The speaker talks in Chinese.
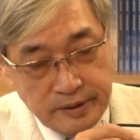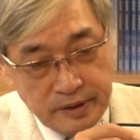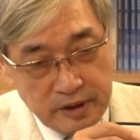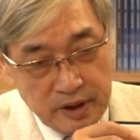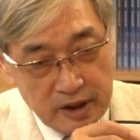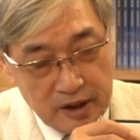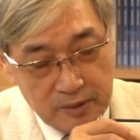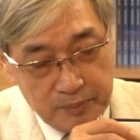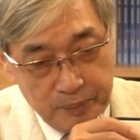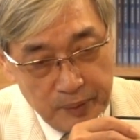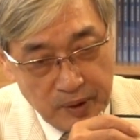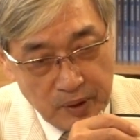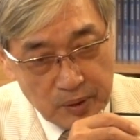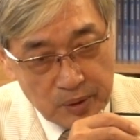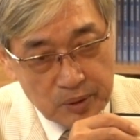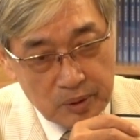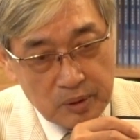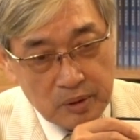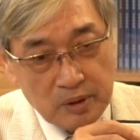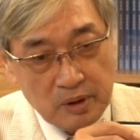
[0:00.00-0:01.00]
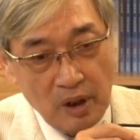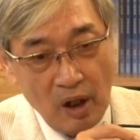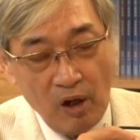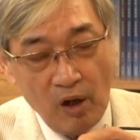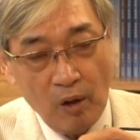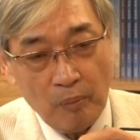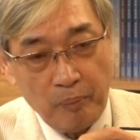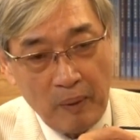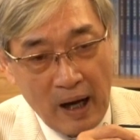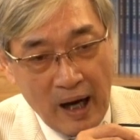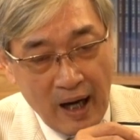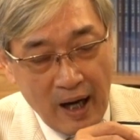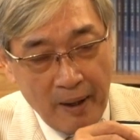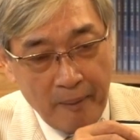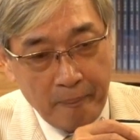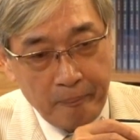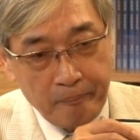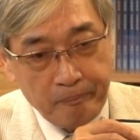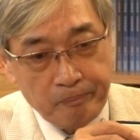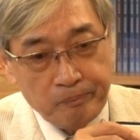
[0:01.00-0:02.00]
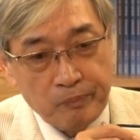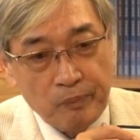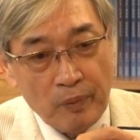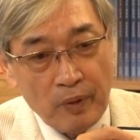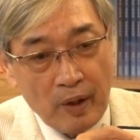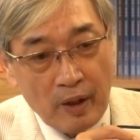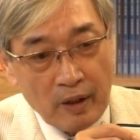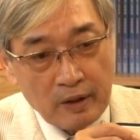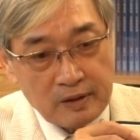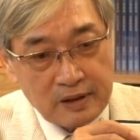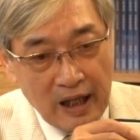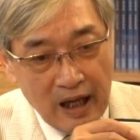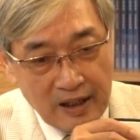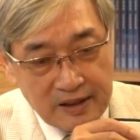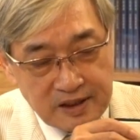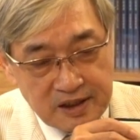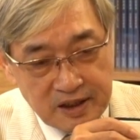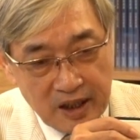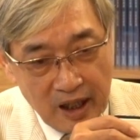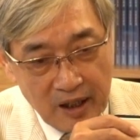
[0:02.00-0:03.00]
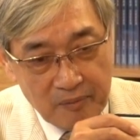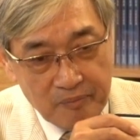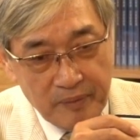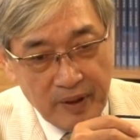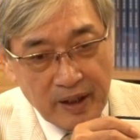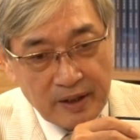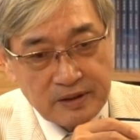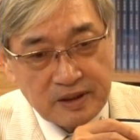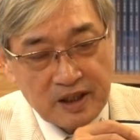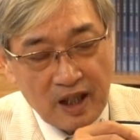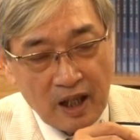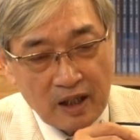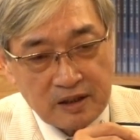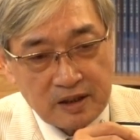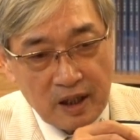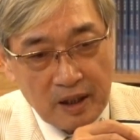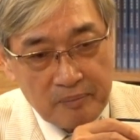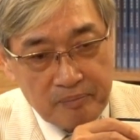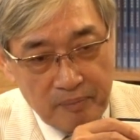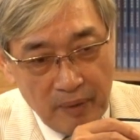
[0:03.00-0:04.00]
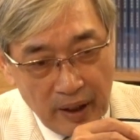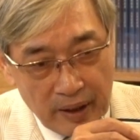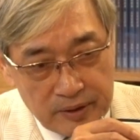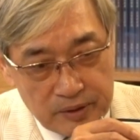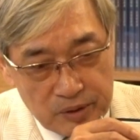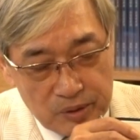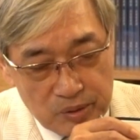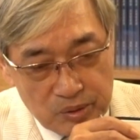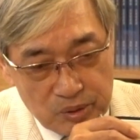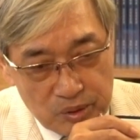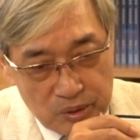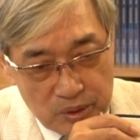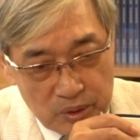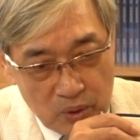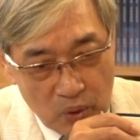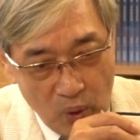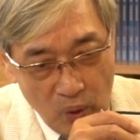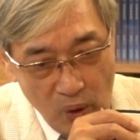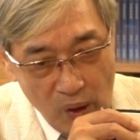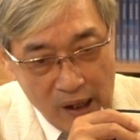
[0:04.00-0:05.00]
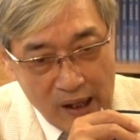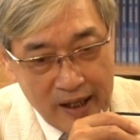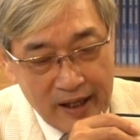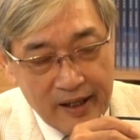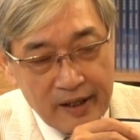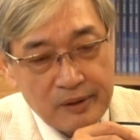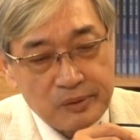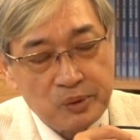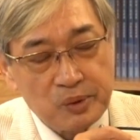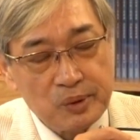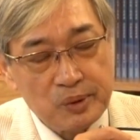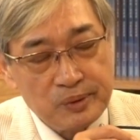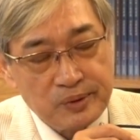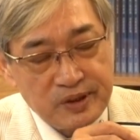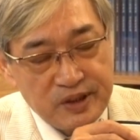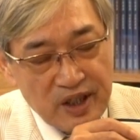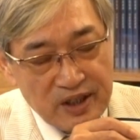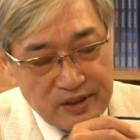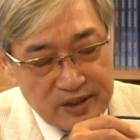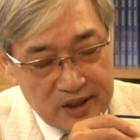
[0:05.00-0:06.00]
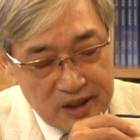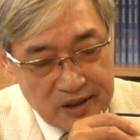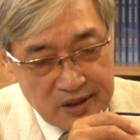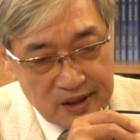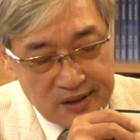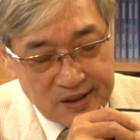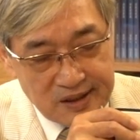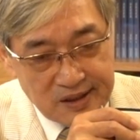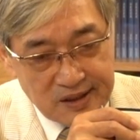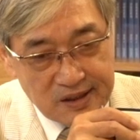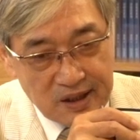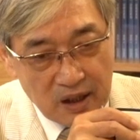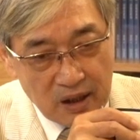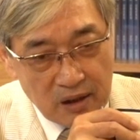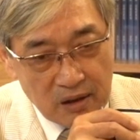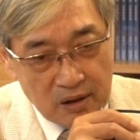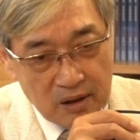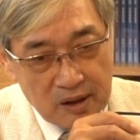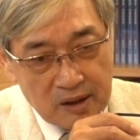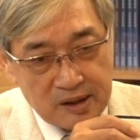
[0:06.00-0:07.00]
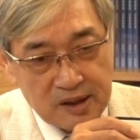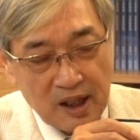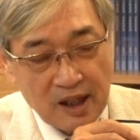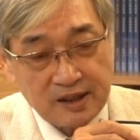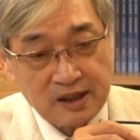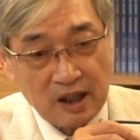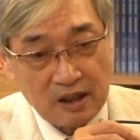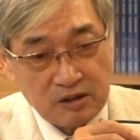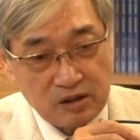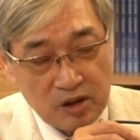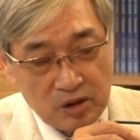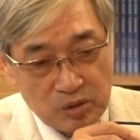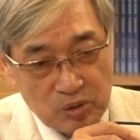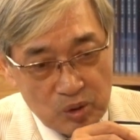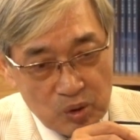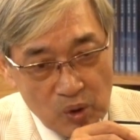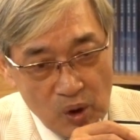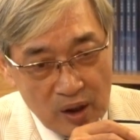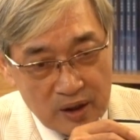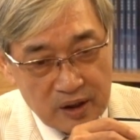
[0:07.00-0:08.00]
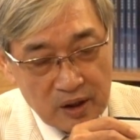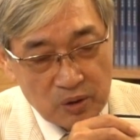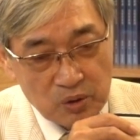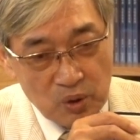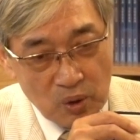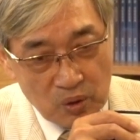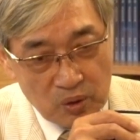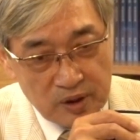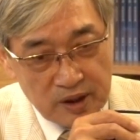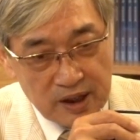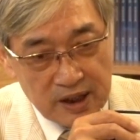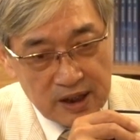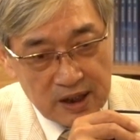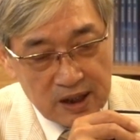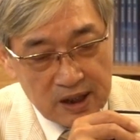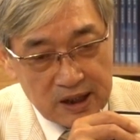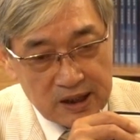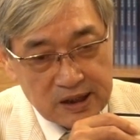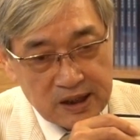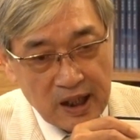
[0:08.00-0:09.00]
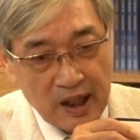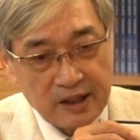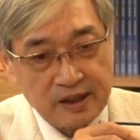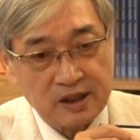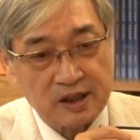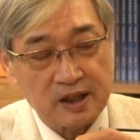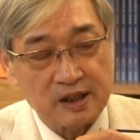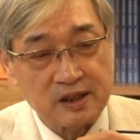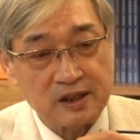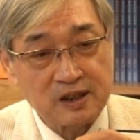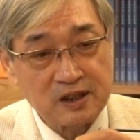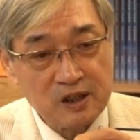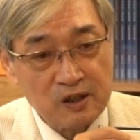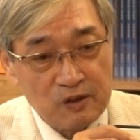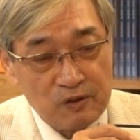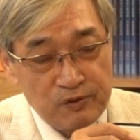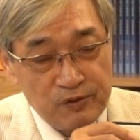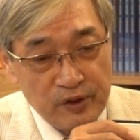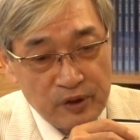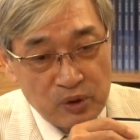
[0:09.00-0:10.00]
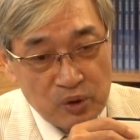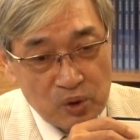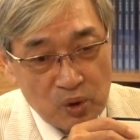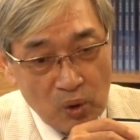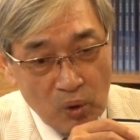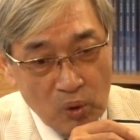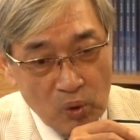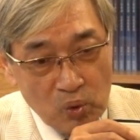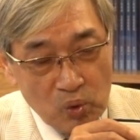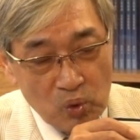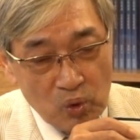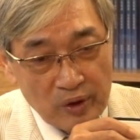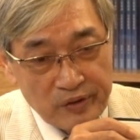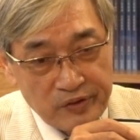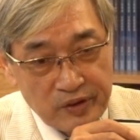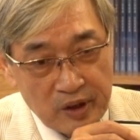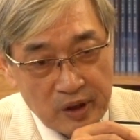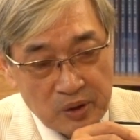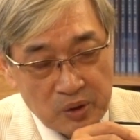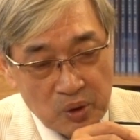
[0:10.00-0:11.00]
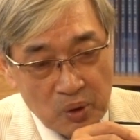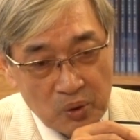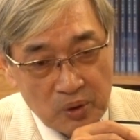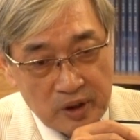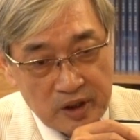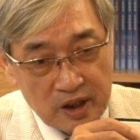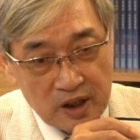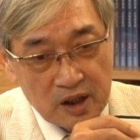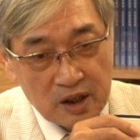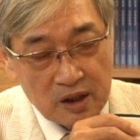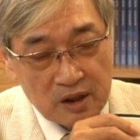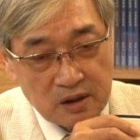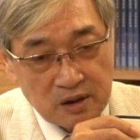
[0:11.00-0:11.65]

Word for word: 你必须要把他上面讲的每一句话去认真的思考，他讲这句话的用意，他写这一封公文的用意